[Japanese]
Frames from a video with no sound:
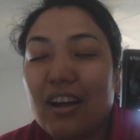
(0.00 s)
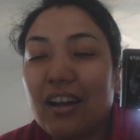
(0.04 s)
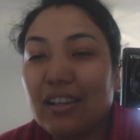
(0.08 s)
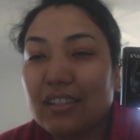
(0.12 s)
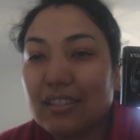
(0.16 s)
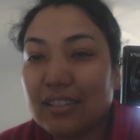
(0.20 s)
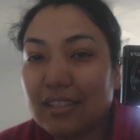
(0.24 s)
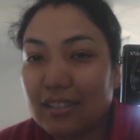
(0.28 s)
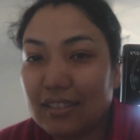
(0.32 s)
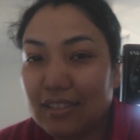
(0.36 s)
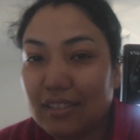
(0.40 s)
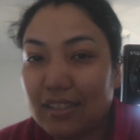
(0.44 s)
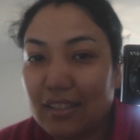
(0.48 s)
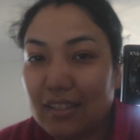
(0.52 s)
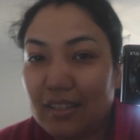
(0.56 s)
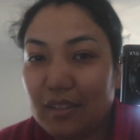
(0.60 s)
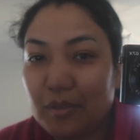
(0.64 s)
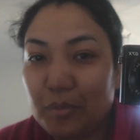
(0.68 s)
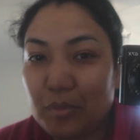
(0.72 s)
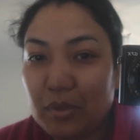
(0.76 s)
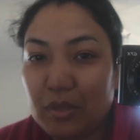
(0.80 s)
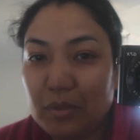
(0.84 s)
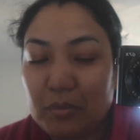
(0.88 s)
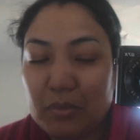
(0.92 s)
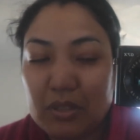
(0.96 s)
朝
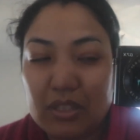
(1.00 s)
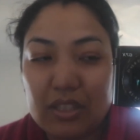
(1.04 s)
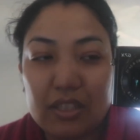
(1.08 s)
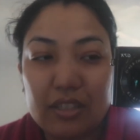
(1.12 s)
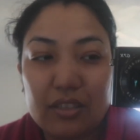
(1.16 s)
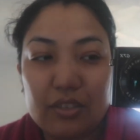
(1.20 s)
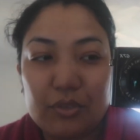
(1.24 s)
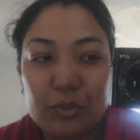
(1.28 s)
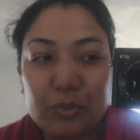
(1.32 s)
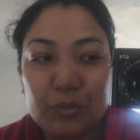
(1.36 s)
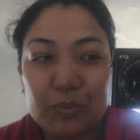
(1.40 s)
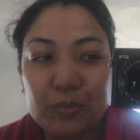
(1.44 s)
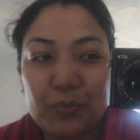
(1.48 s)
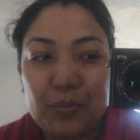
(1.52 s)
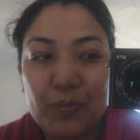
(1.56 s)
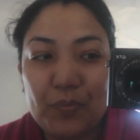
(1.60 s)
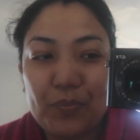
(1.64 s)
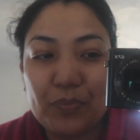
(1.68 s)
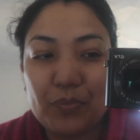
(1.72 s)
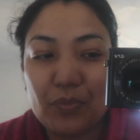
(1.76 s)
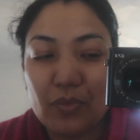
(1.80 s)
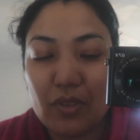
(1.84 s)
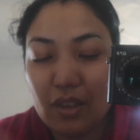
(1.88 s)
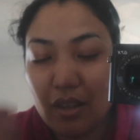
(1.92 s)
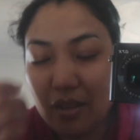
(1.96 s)
テレビ見てる。
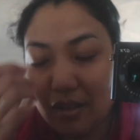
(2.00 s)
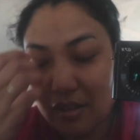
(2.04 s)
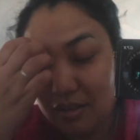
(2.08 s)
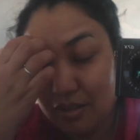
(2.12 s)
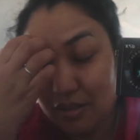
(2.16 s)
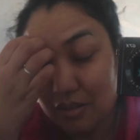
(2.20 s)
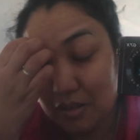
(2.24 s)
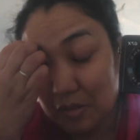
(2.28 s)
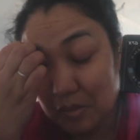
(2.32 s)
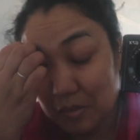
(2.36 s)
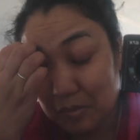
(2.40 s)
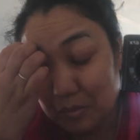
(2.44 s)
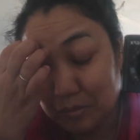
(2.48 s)
あ、